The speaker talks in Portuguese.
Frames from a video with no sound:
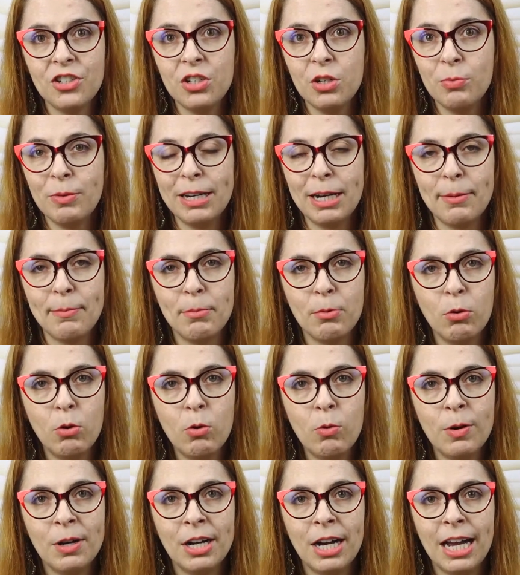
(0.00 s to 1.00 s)
não era
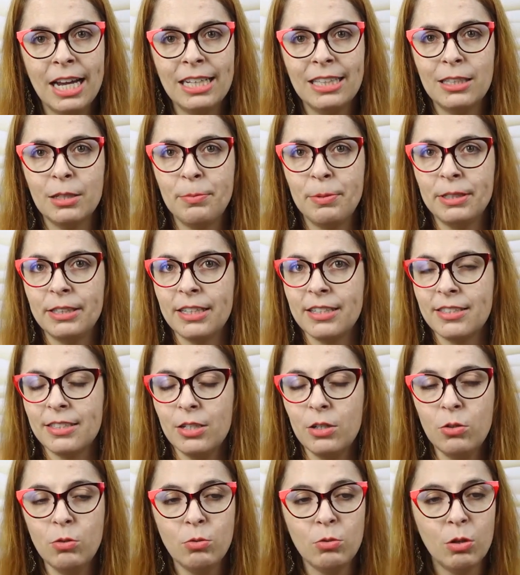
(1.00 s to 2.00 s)
boa, a
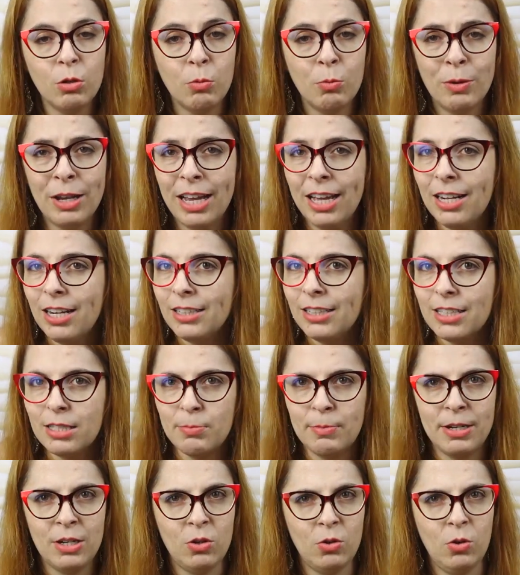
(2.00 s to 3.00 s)
interpretação não era das
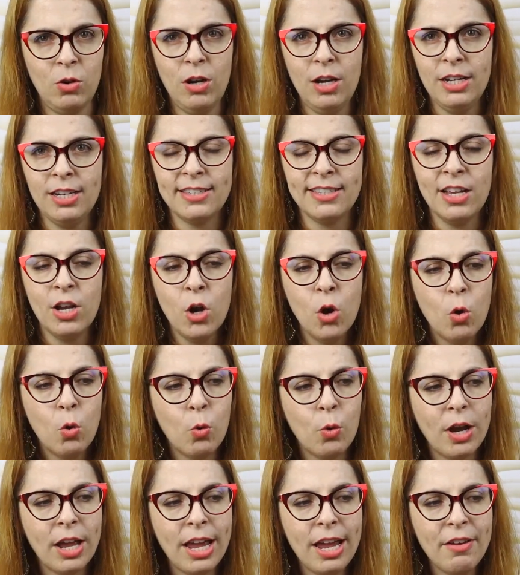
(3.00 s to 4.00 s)
melhores, o
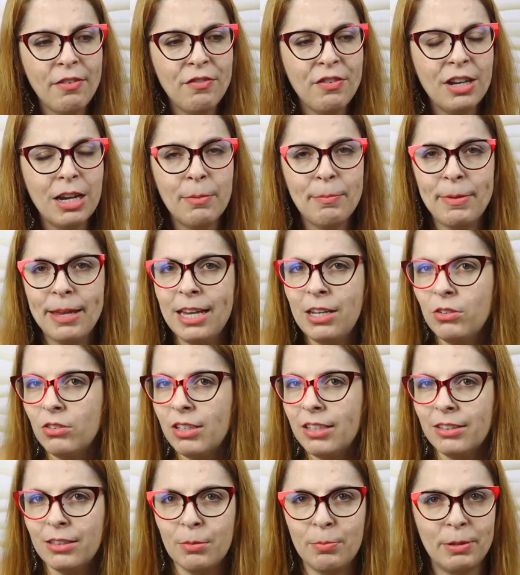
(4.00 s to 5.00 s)
refinamento da
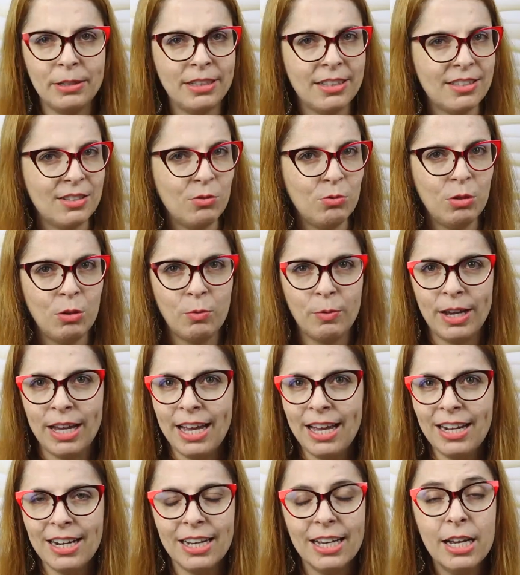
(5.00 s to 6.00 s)
interpretação não
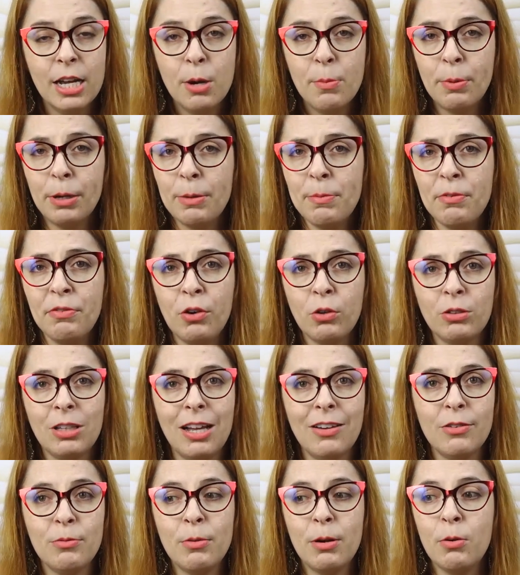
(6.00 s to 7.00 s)
era, porque me
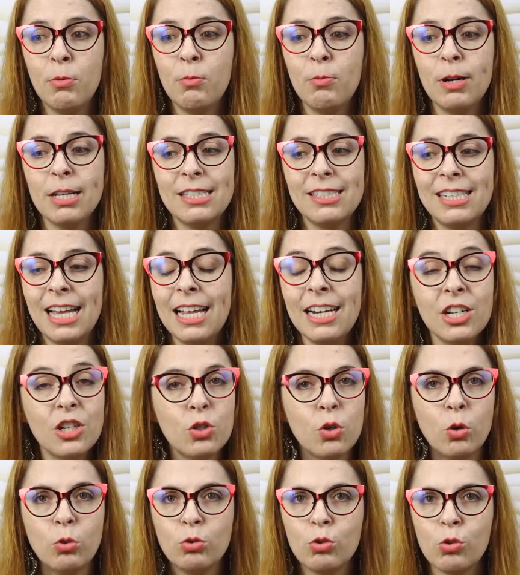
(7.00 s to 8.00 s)
faltava uma, uma série de
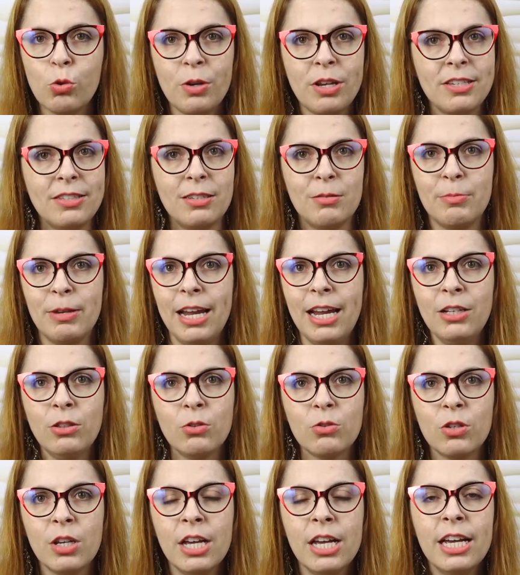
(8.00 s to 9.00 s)
outros
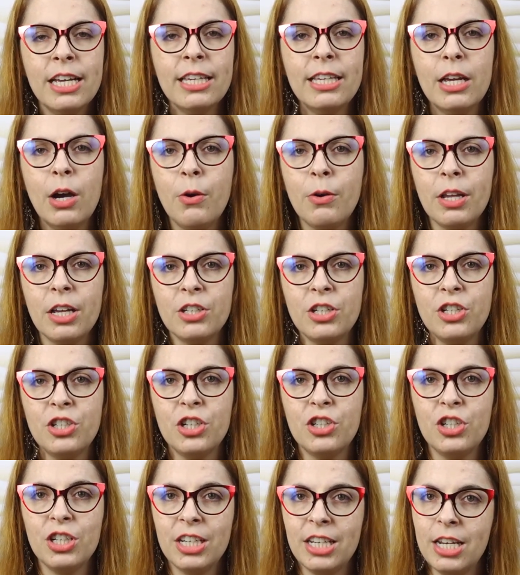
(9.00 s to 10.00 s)
conhecimentos que é o que a gente
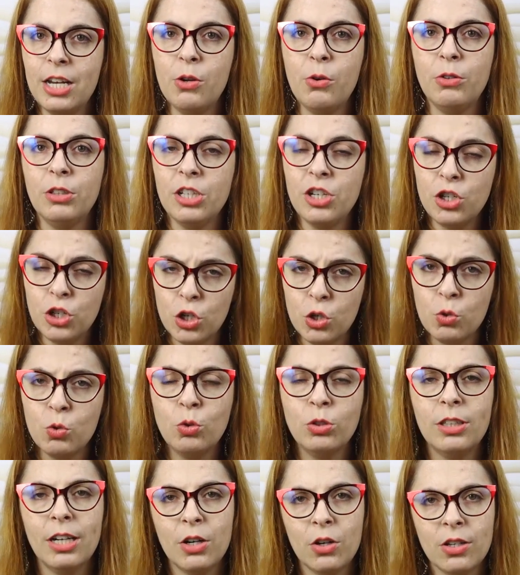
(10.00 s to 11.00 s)
adquire quando a gente
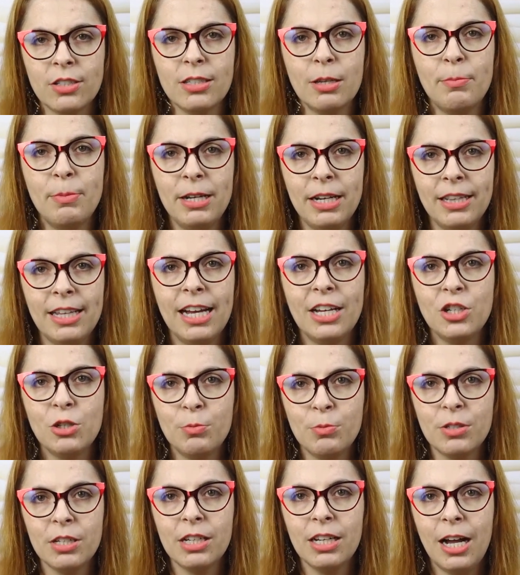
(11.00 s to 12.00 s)
nutre a nossa habilidade
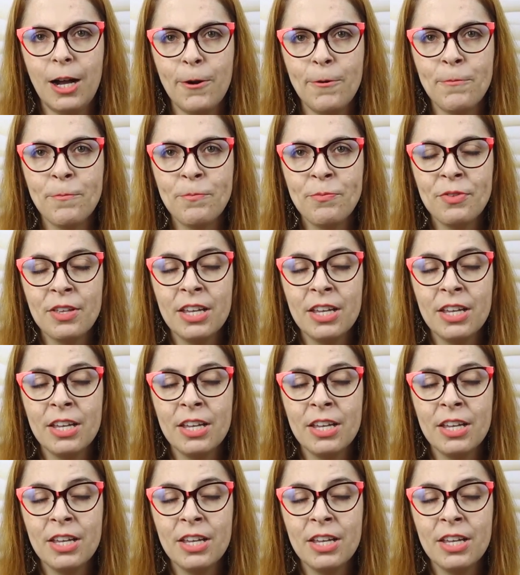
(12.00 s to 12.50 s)
musical.